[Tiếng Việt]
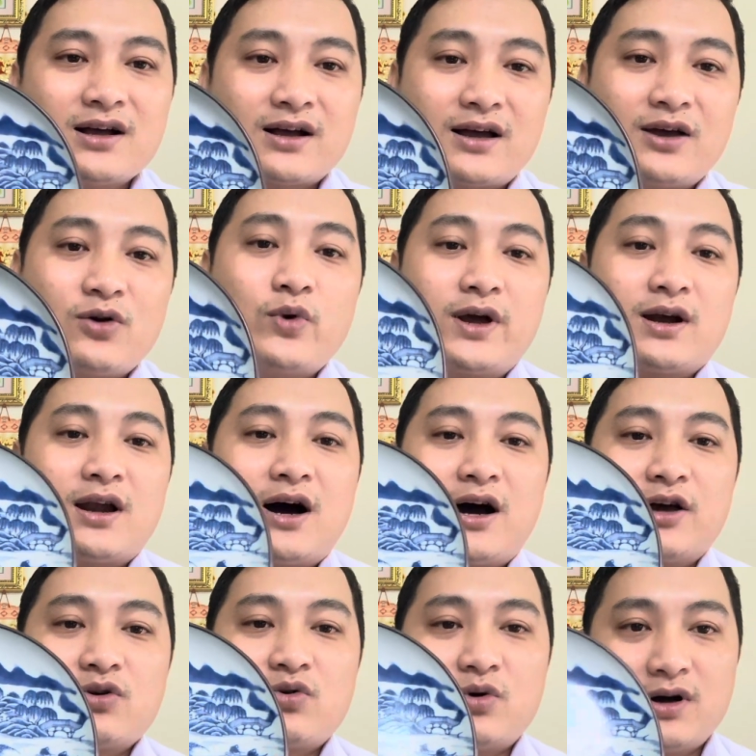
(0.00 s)
cái quyền
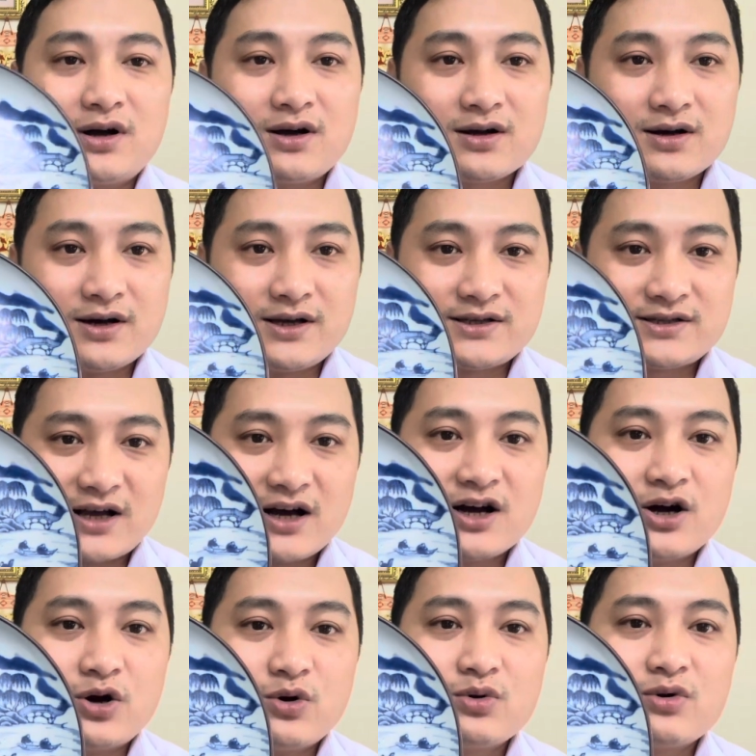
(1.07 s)
lợi của người sở
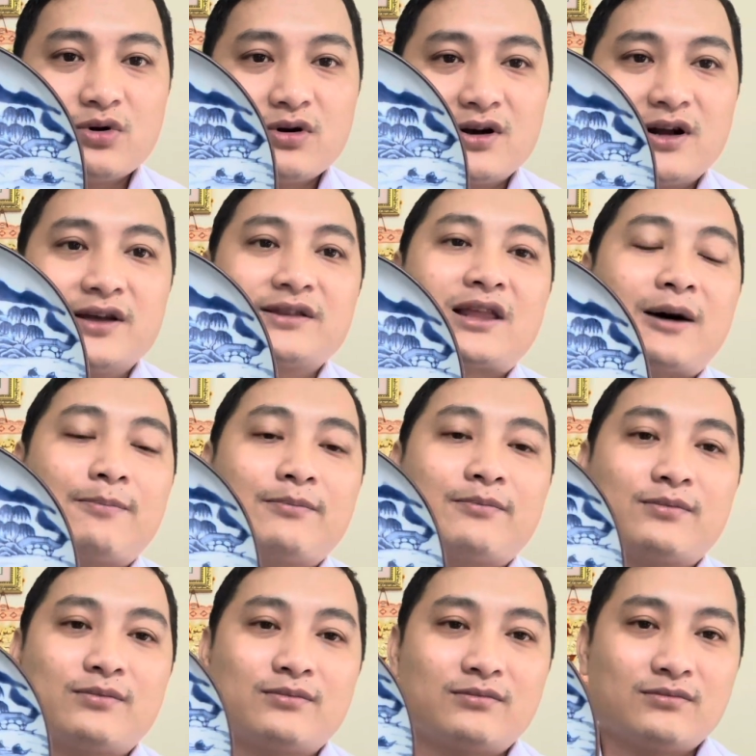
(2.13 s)
hữu lên
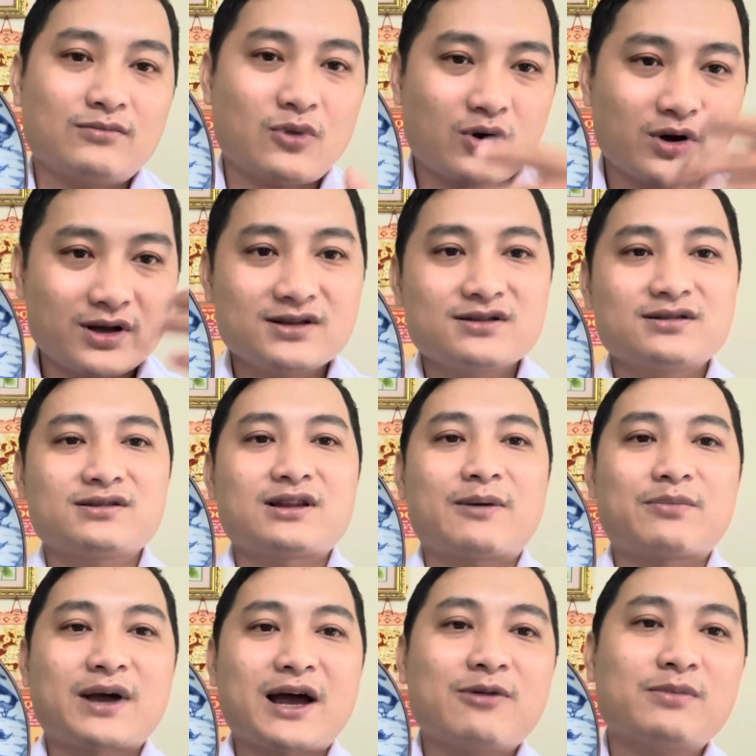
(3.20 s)
tầm một cái
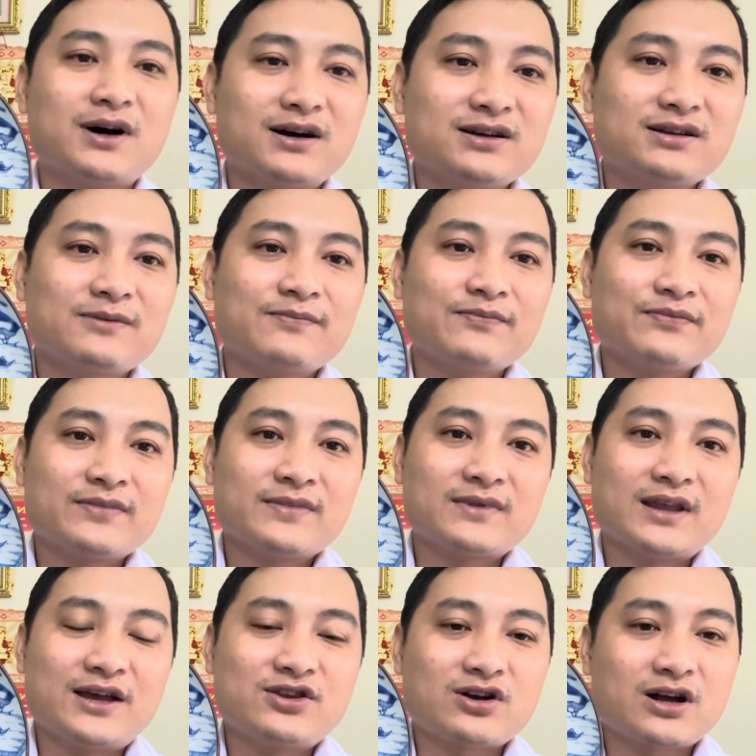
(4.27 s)
tầm cao mới
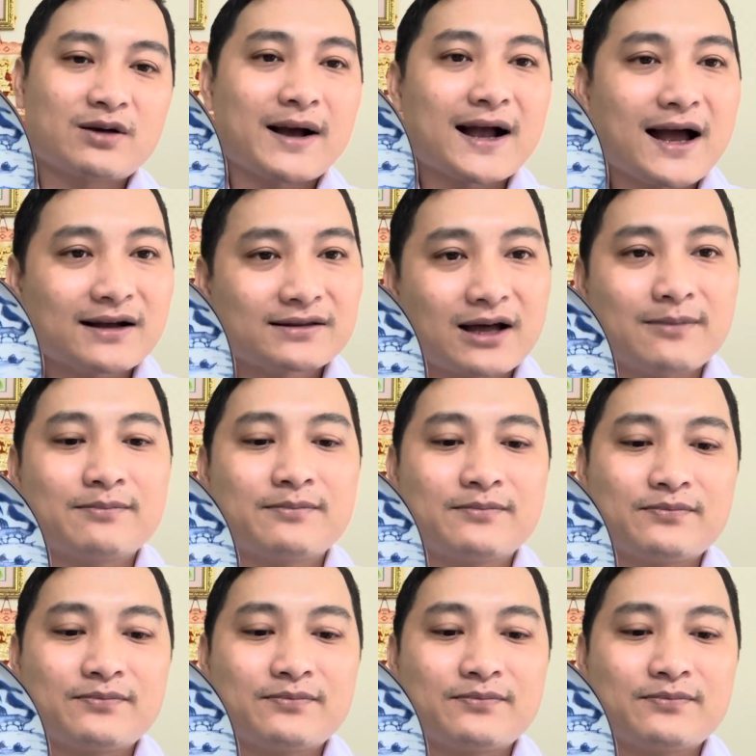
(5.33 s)
để cho các bác an tâm